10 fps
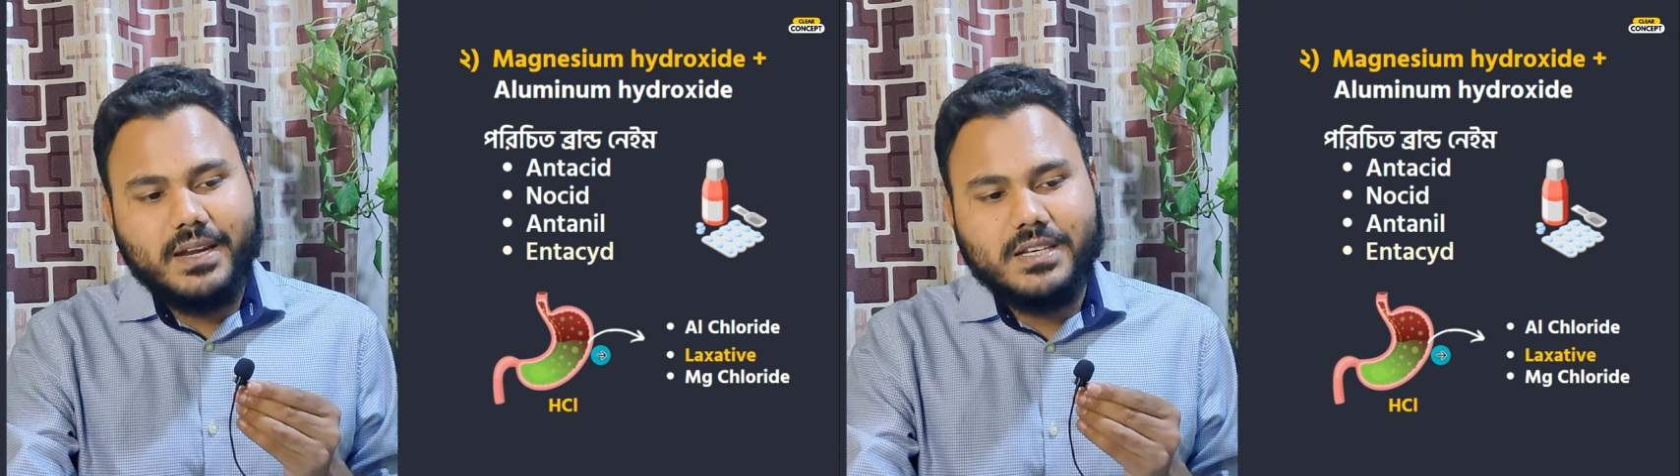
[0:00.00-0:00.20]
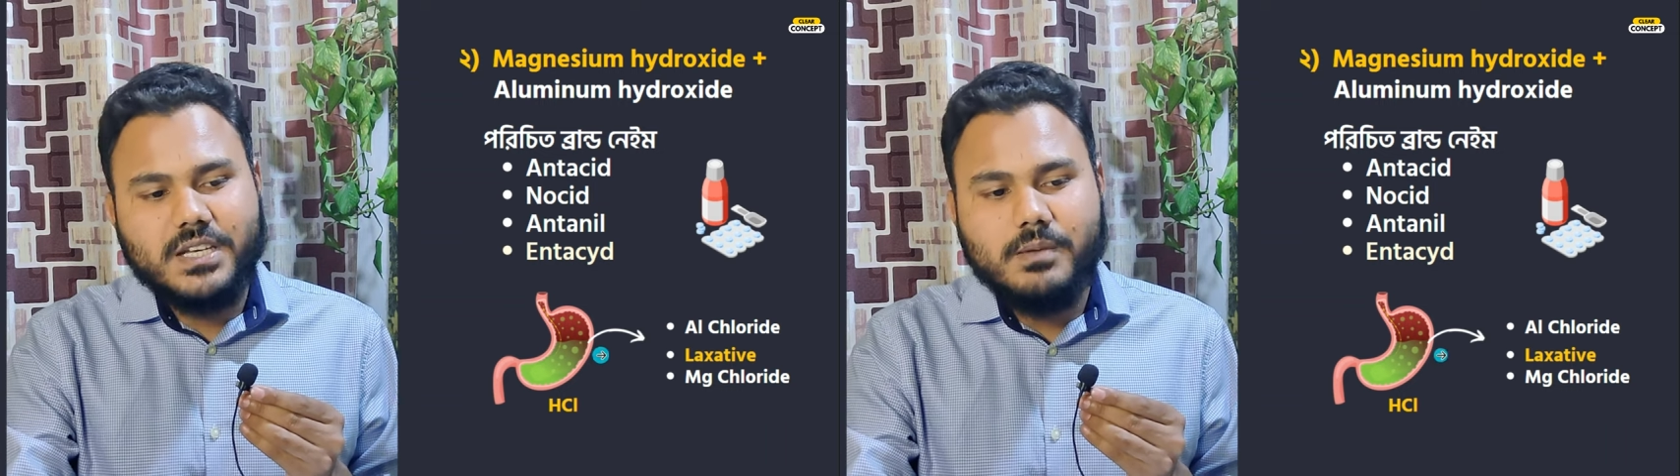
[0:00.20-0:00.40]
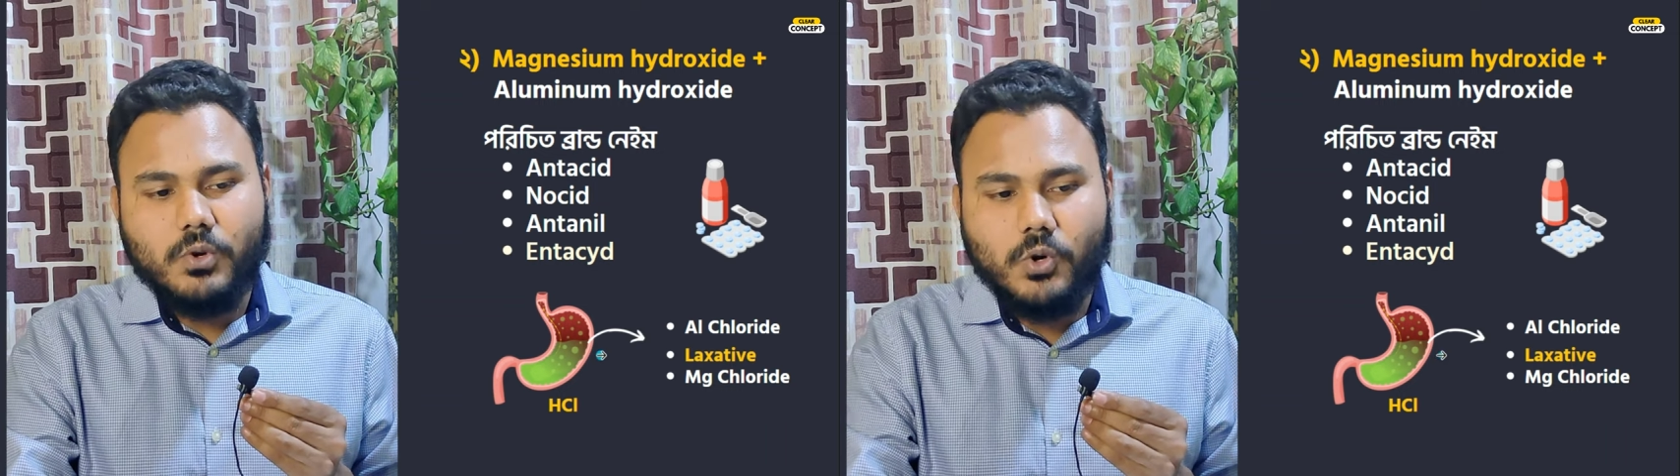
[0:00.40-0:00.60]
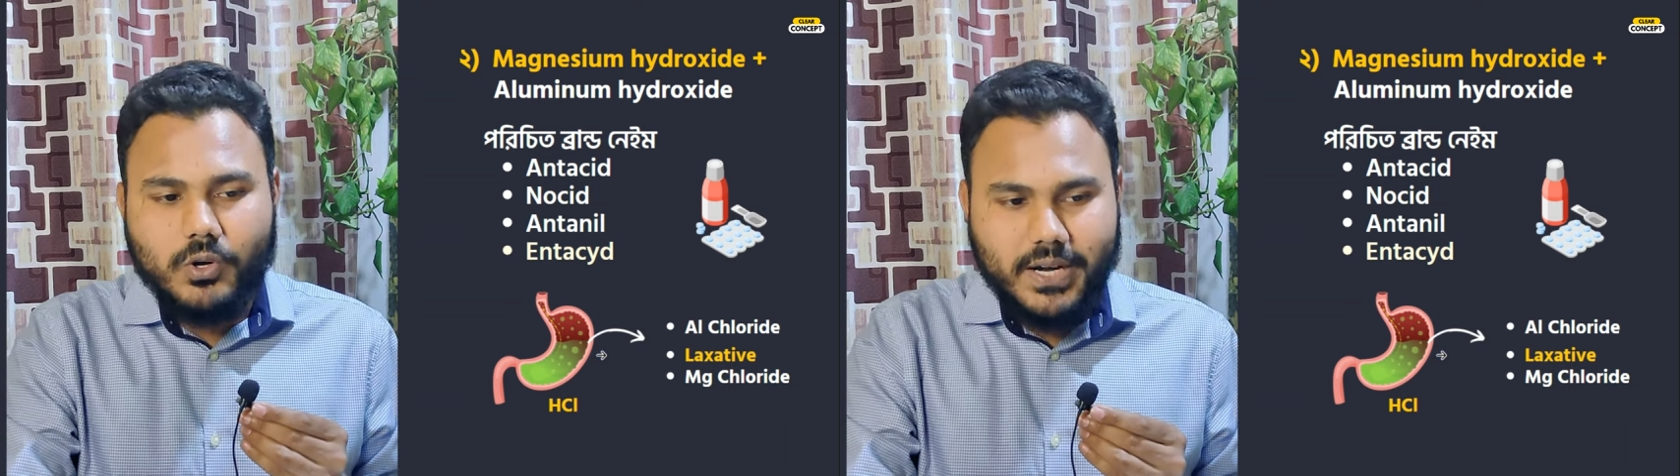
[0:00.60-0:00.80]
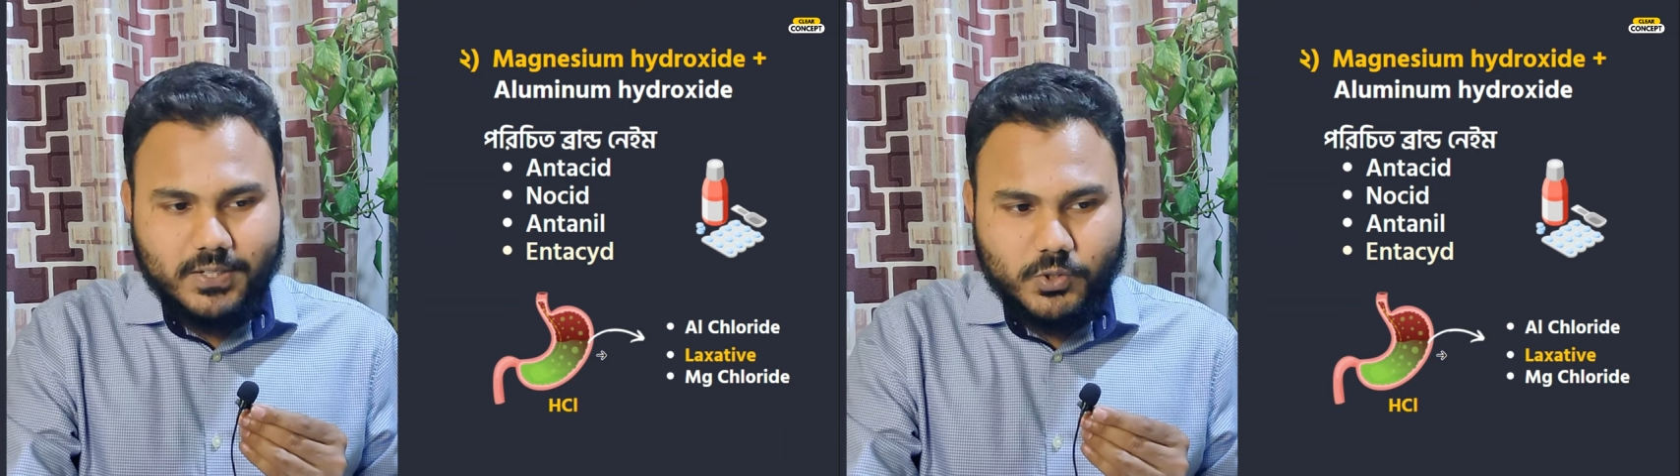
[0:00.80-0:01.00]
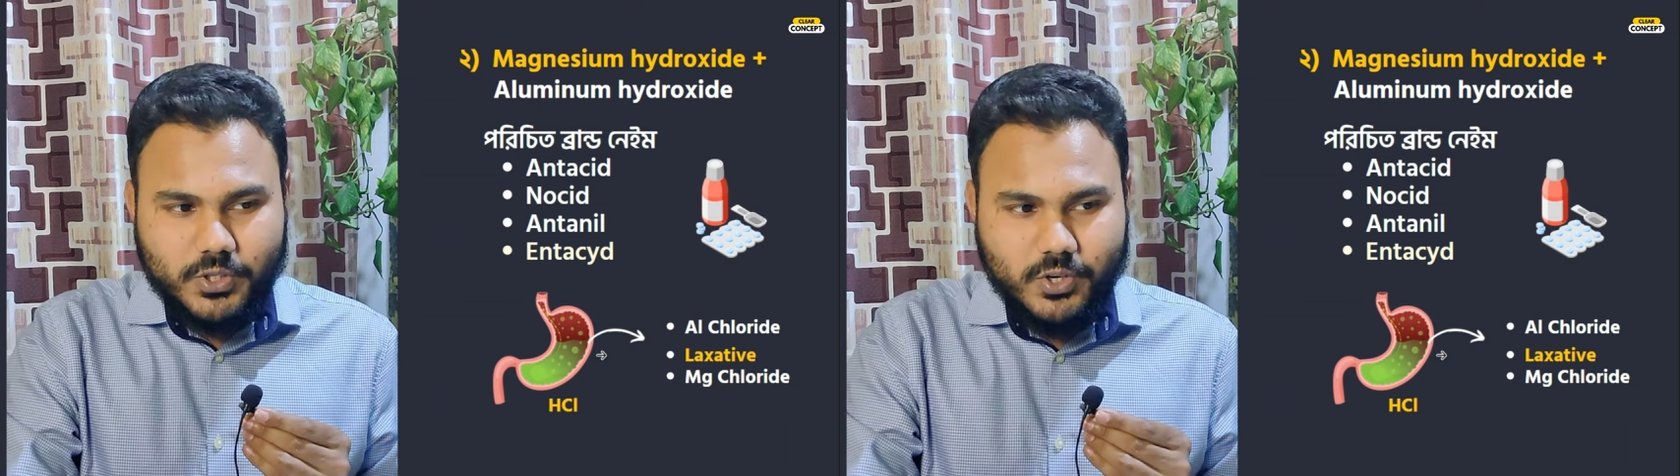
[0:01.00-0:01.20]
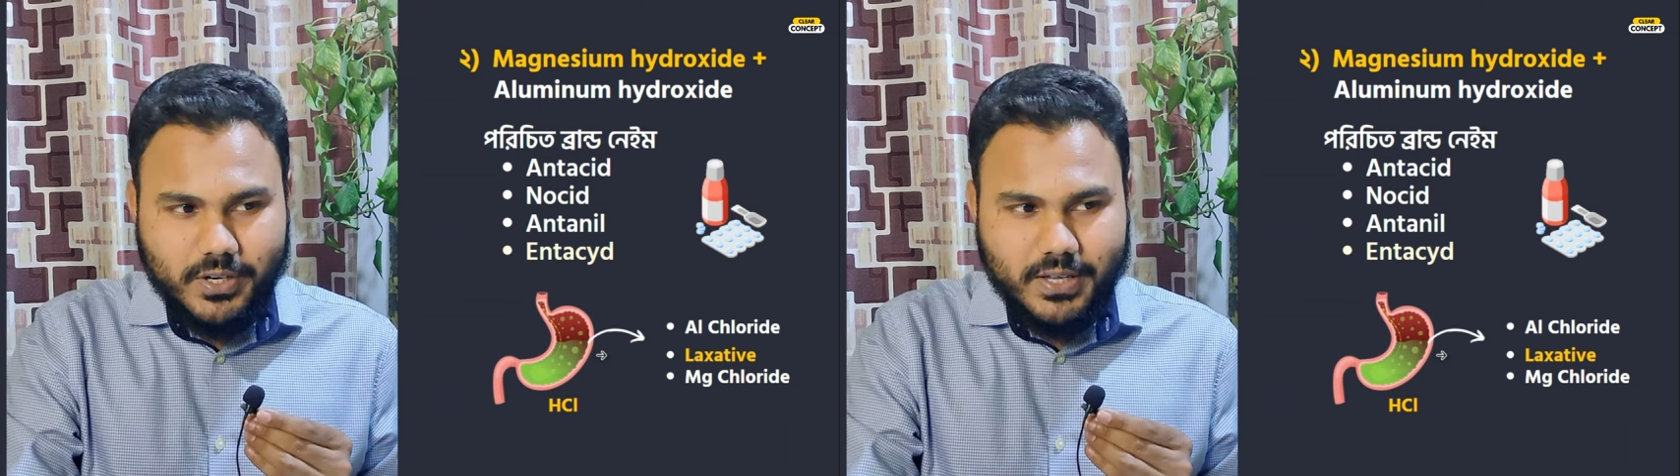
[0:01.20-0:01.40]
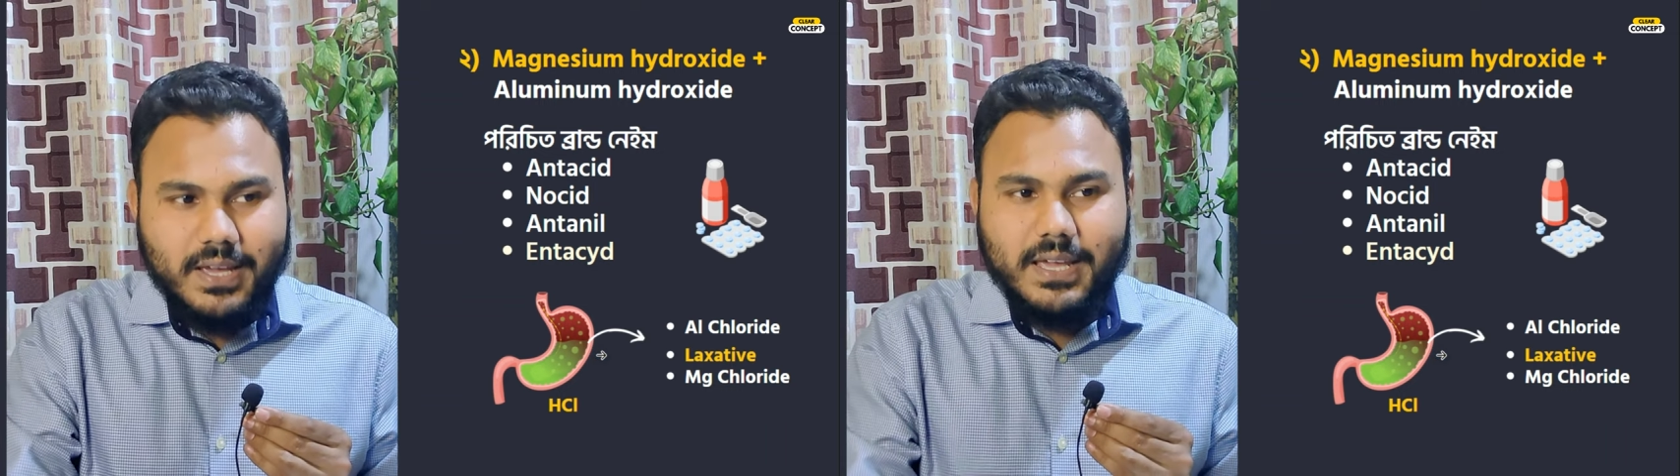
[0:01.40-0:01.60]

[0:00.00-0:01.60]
ম্যাগনেশিয়াম ক্লোরাইড তৈরি করে